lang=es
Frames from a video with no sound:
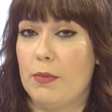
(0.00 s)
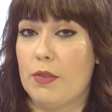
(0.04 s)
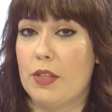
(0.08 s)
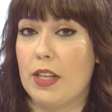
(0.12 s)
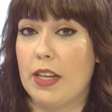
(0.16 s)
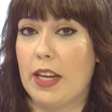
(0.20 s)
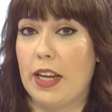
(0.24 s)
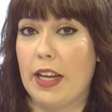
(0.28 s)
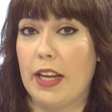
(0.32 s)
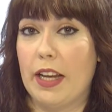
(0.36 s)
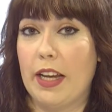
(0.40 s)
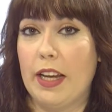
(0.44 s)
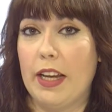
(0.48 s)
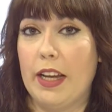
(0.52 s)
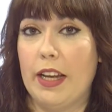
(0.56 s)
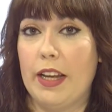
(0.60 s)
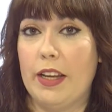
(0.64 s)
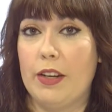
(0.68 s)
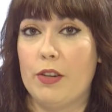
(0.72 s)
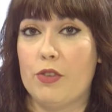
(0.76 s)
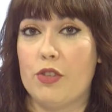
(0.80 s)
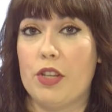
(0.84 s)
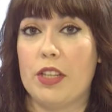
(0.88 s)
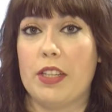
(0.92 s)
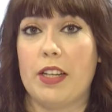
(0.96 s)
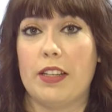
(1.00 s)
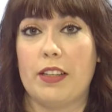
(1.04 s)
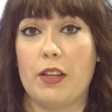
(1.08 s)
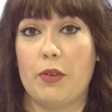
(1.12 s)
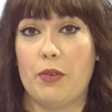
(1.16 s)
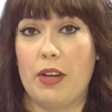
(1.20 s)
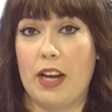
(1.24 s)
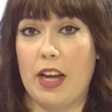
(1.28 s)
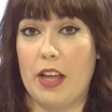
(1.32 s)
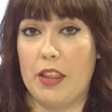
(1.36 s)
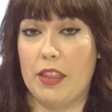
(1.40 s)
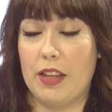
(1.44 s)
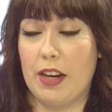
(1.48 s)
en que no se trata de
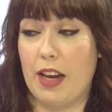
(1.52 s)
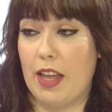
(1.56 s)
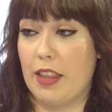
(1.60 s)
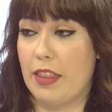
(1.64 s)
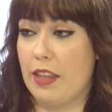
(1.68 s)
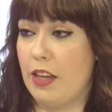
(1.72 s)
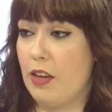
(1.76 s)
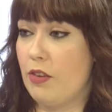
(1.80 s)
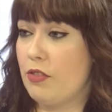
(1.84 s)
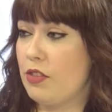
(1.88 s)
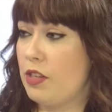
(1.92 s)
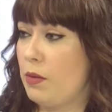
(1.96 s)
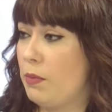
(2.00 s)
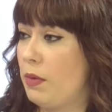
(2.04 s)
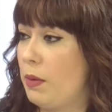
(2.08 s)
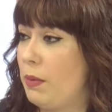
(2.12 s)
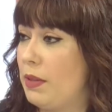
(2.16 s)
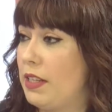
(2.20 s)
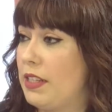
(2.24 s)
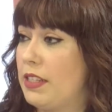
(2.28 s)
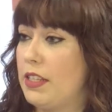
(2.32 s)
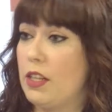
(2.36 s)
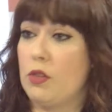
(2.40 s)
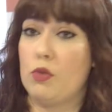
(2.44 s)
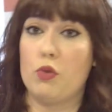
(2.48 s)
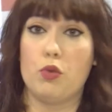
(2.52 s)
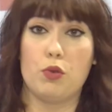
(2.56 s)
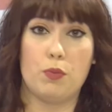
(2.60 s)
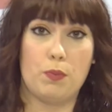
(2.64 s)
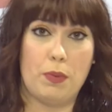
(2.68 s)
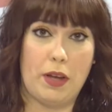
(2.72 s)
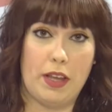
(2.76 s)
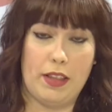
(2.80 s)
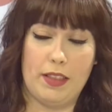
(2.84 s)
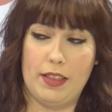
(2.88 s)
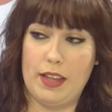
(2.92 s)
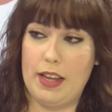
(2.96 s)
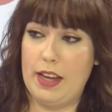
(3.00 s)
una cancelación, simplemente se
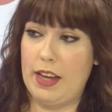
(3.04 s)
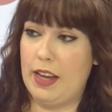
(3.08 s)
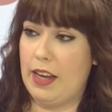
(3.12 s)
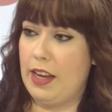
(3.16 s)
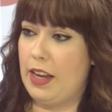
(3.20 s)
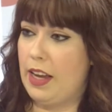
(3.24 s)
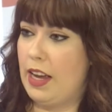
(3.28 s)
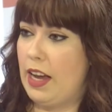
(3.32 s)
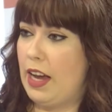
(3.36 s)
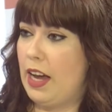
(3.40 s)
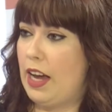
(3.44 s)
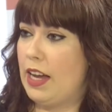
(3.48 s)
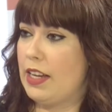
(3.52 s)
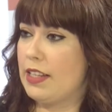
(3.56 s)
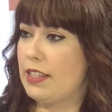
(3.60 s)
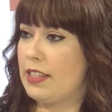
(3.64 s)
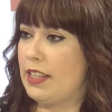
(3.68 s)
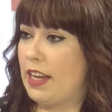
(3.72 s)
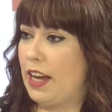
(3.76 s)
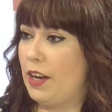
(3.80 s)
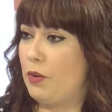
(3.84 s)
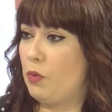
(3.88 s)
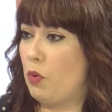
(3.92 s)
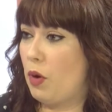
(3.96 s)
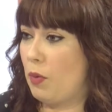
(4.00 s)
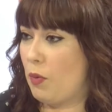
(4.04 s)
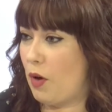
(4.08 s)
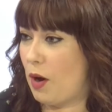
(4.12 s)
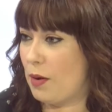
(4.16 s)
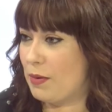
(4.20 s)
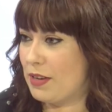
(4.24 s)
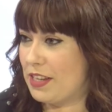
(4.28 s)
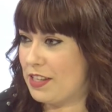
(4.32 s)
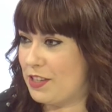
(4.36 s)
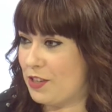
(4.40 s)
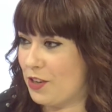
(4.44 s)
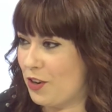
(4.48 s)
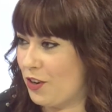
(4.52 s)
suspende hasta nuevo
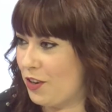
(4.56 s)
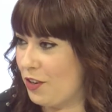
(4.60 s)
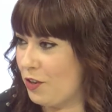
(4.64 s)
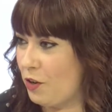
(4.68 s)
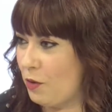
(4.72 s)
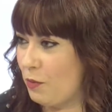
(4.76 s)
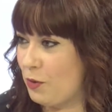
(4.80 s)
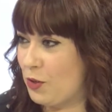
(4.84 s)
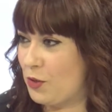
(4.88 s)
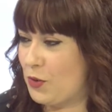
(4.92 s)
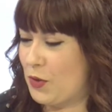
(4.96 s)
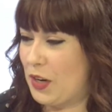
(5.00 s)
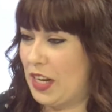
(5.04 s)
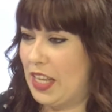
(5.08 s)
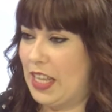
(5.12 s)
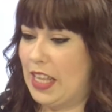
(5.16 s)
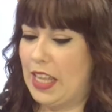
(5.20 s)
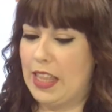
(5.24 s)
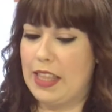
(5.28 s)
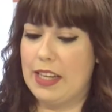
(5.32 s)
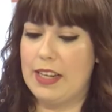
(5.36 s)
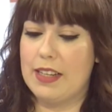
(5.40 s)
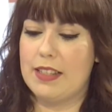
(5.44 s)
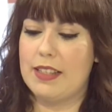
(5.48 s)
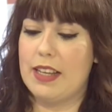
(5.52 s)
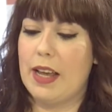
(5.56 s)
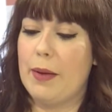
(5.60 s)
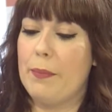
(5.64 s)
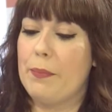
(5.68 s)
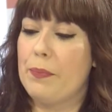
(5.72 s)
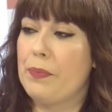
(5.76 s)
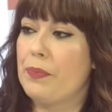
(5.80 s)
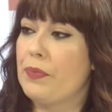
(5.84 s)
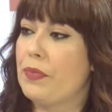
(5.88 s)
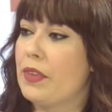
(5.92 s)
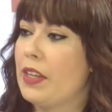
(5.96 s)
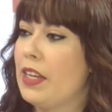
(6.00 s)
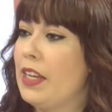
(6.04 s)
aviso, como suele decirse.
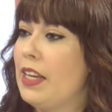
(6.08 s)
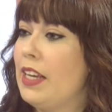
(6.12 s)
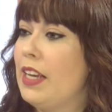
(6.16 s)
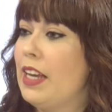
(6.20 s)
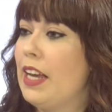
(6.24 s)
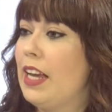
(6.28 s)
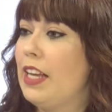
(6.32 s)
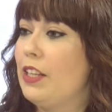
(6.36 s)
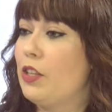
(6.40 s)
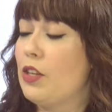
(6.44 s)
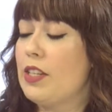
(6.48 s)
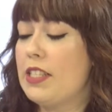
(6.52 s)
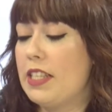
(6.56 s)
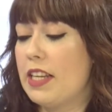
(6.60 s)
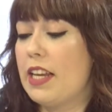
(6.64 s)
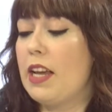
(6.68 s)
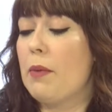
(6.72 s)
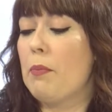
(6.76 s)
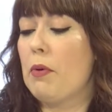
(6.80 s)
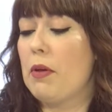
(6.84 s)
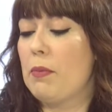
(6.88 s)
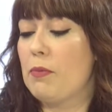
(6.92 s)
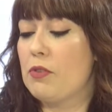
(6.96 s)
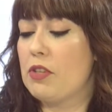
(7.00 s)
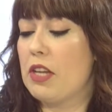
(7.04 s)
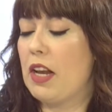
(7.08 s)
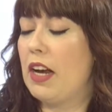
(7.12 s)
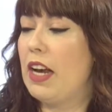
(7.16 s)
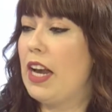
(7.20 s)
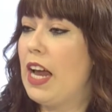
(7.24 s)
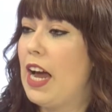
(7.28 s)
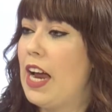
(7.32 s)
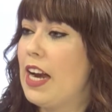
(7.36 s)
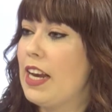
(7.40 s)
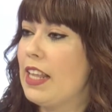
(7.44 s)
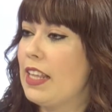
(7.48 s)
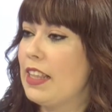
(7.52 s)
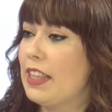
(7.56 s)
aplazamiento. Entonces sí que podemos
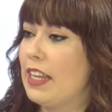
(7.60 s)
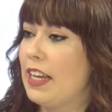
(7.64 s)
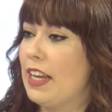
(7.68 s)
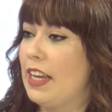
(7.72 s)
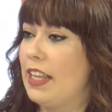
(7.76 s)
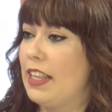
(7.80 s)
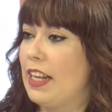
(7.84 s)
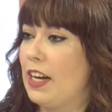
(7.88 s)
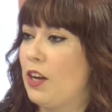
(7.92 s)
hablar del